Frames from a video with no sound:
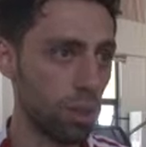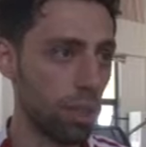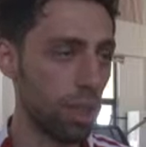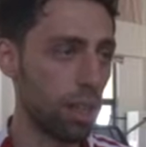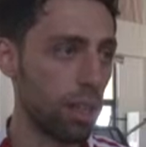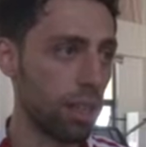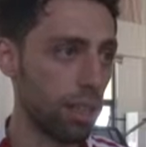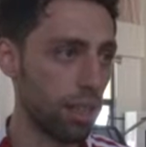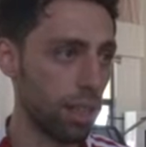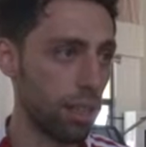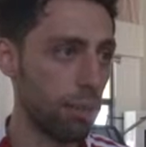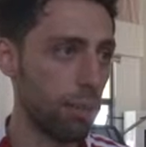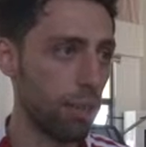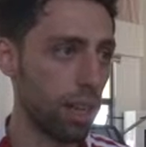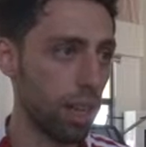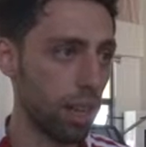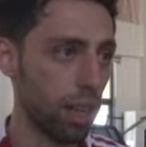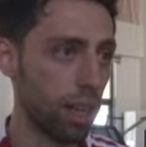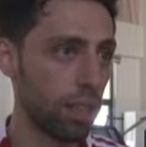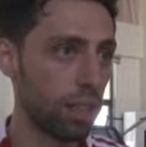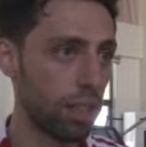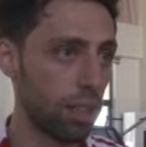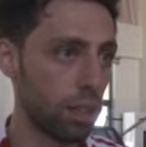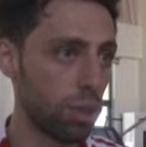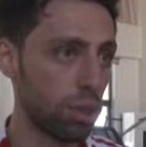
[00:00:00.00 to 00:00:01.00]
Özellikle
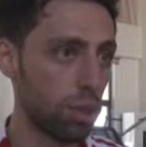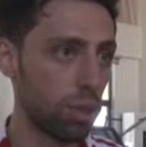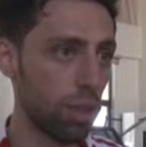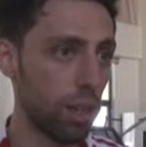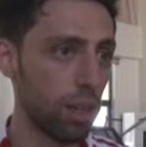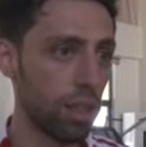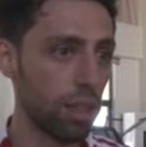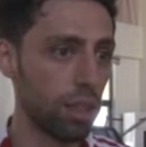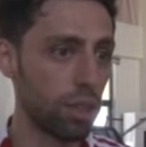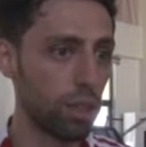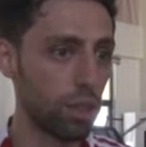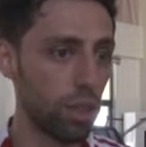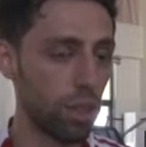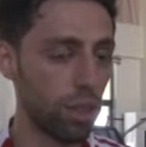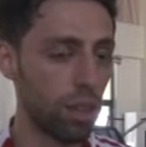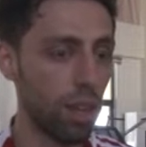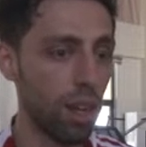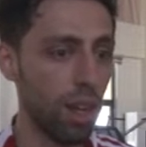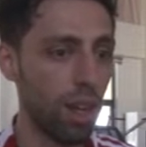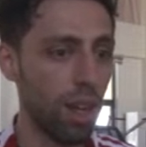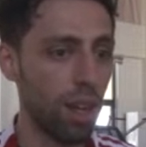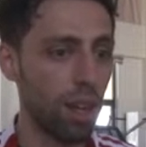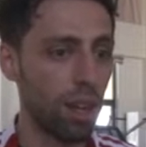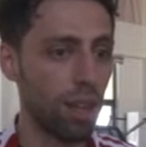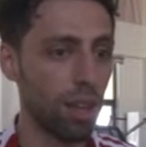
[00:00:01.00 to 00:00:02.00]
madalya şu anda çok
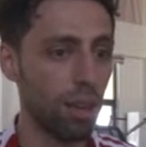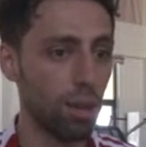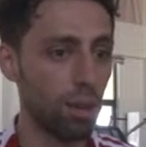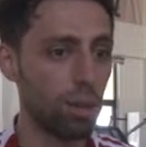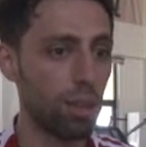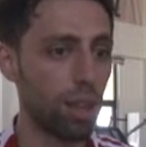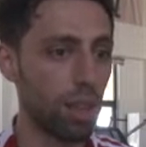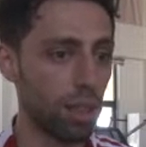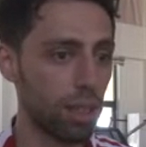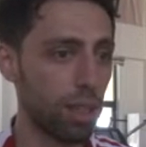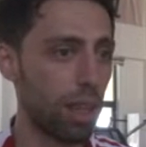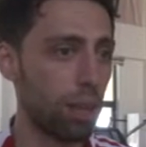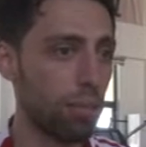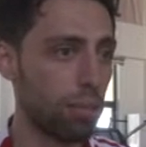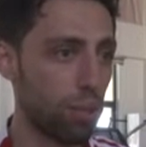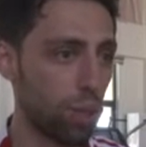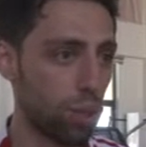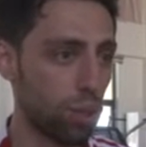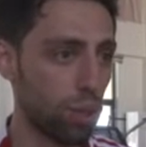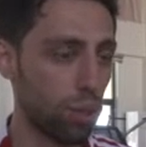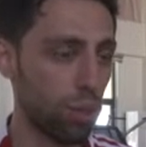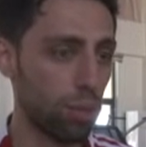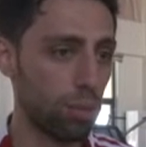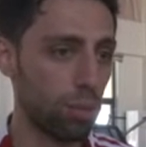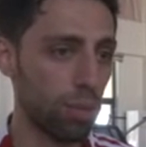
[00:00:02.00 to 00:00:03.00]
e,
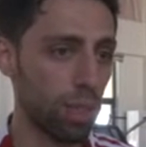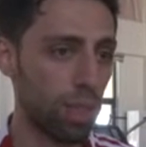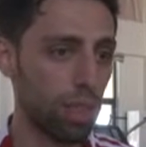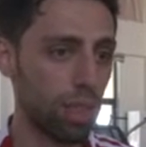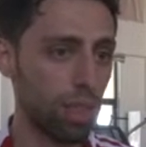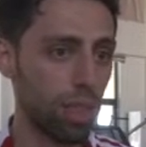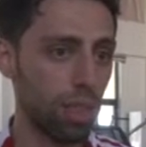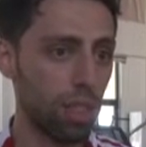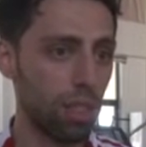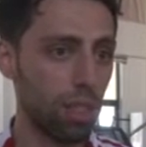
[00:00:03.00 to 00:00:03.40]
odaklanmış durumdayız.